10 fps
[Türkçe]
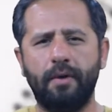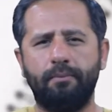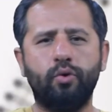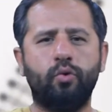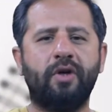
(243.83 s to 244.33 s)

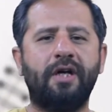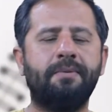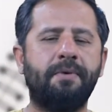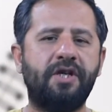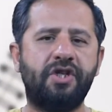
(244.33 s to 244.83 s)
Bunu
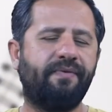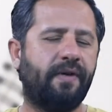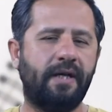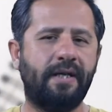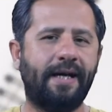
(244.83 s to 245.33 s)
kurallı birleşik
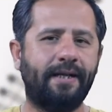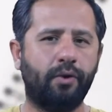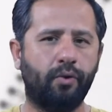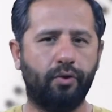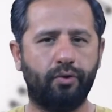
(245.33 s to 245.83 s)
fiillerde
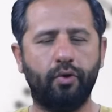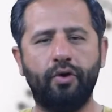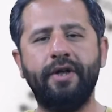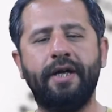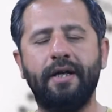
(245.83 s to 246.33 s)
gördük.
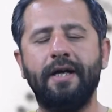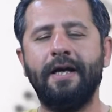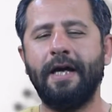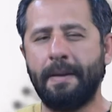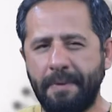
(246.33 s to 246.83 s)
Örneğin
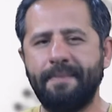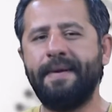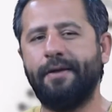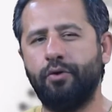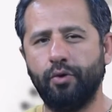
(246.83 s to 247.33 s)

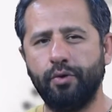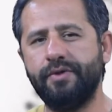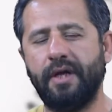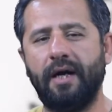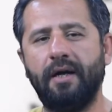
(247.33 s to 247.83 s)
ebilmek
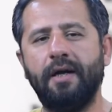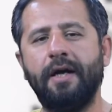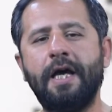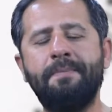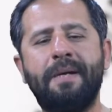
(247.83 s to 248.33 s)
diyoruz ya
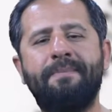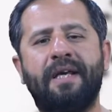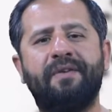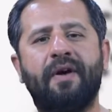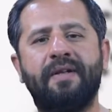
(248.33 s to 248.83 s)
e
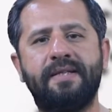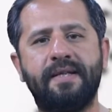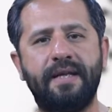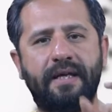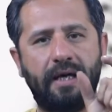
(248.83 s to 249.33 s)
bilmek
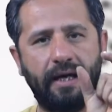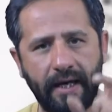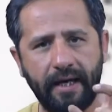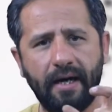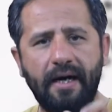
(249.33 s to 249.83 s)
ifadesindeki
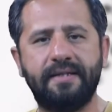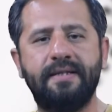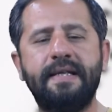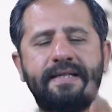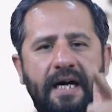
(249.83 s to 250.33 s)
e
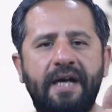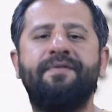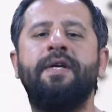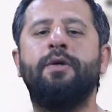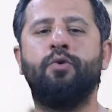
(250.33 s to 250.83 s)
aslında zar
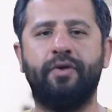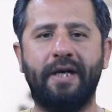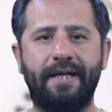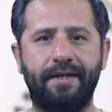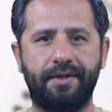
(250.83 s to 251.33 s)
fiil
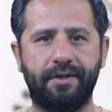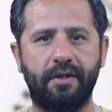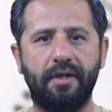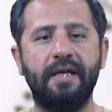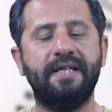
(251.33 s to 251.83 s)
kökenlidir.
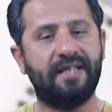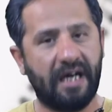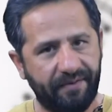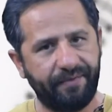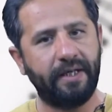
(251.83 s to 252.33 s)

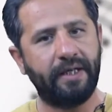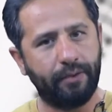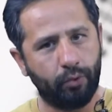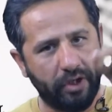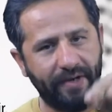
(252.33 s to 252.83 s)
Zar
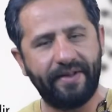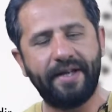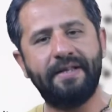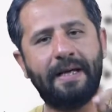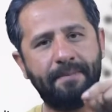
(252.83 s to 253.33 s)
fiilin
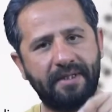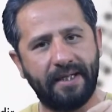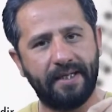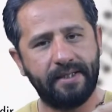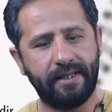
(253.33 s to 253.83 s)
görevlerinden bir
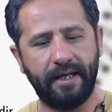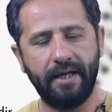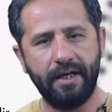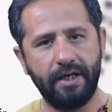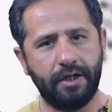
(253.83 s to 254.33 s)
tanesi de
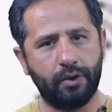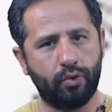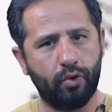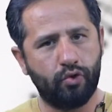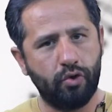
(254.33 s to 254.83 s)
iki
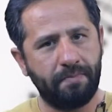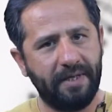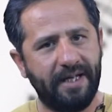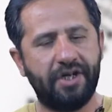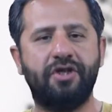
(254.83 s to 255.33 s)
sözcüğü
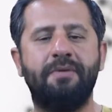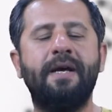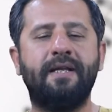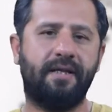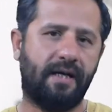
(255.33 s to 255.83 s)

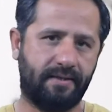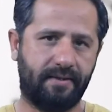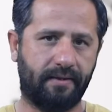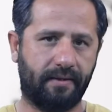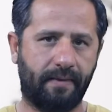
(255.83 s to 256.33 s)
birleştirmektir
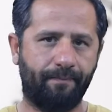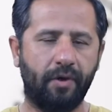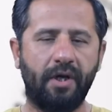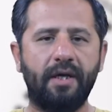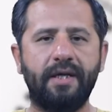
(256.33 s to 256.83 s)
aslında.
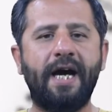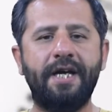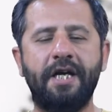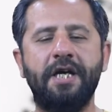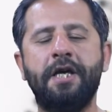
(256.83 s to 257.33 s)

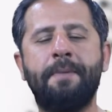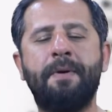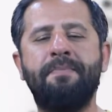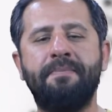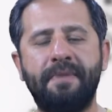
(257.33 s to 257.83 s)
Yani
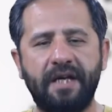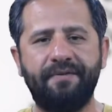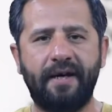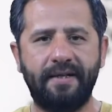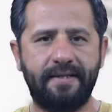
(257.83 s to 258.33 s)
yapabilmek
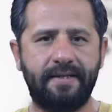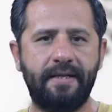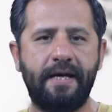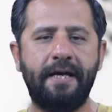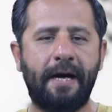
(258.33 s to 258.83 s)

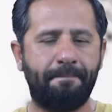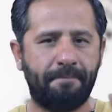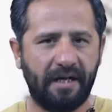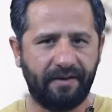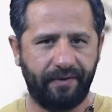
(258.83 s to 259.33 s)
ifadesinde
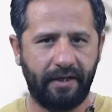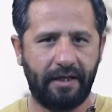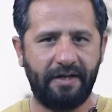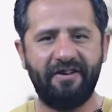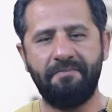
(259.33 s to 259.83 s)
yapmak
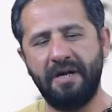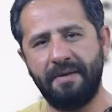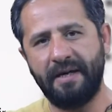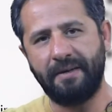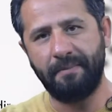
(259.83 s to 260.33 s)
fiili ve
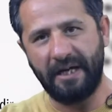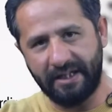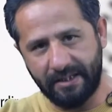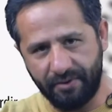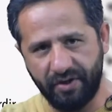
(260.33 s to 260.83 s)
bilmek
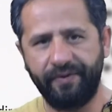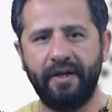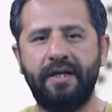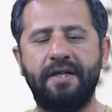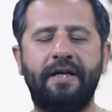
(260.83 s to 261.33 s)
yardımcı
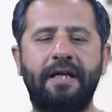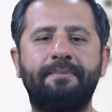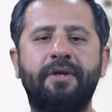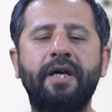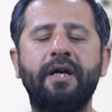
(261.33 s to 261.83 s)
fiili
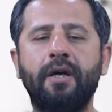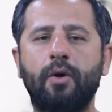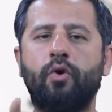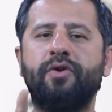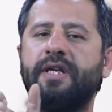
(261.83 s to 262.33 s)
diyelim ki
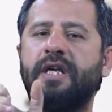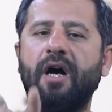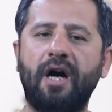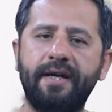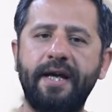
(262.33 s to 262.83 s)
oradaki
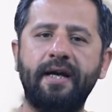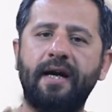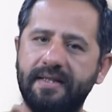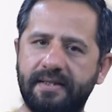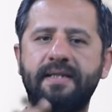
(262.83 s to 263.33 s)
a ne
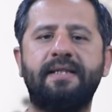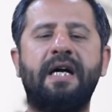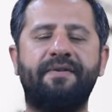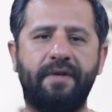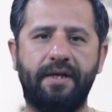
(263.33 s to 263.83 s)
aslında
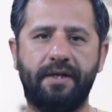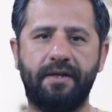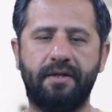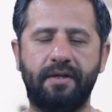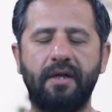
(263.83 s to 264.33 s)
zar fiil
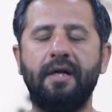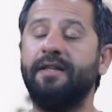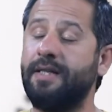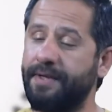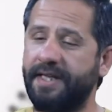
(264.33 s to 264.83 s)
ekidir.
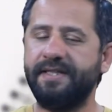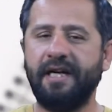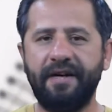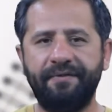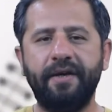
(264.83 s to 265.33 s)
Demek ki
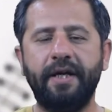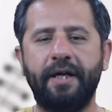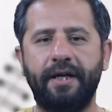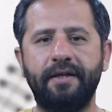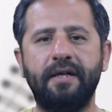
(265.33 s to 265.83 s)
zar
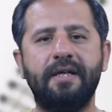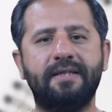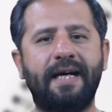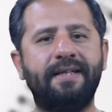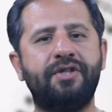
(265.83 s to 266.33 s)
fiilin
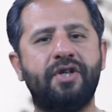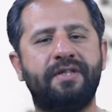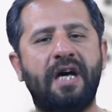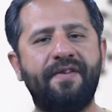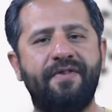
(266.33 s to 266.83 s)
sadece
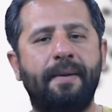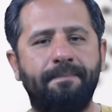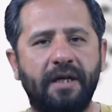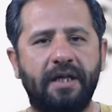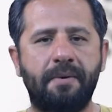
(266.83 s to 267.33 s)
zarf
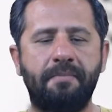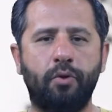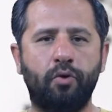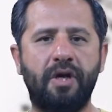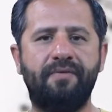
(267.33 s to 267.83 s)
yapmak gibi bir
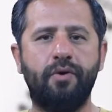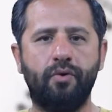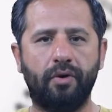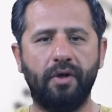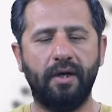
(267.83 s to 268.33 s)
görevi
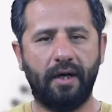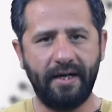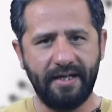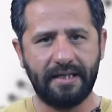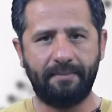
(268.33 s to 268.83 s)
yok.
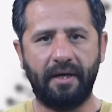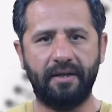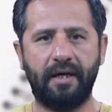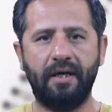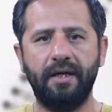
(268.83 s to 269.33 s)
Aynı
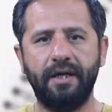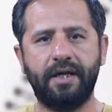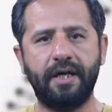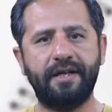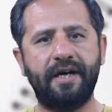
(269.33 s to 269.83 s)
zamanda
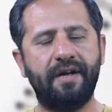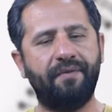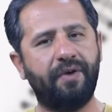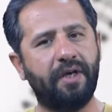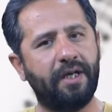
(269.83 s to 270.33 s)
iki tane
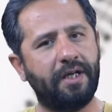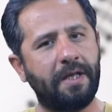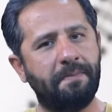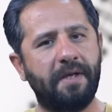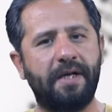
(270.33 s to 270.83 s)
fiili
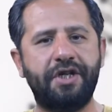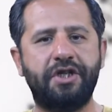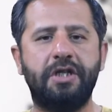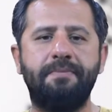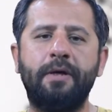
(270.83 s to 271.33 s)
de
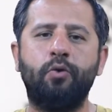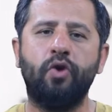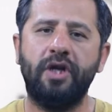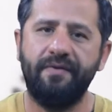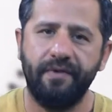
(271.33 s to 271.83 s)
birleştirme
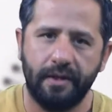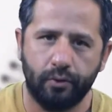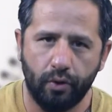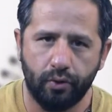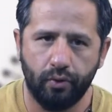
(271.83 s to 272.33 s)
görevi de
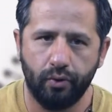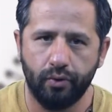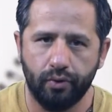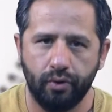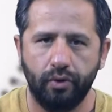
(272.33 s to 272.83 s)
söz
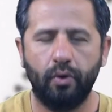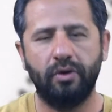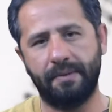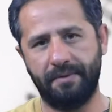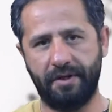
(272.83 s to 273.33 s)
konusu
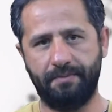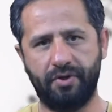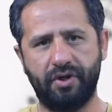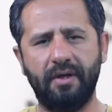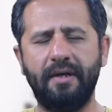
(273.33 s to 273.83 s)

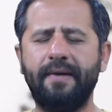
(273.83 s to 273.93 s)
olabilirmiş.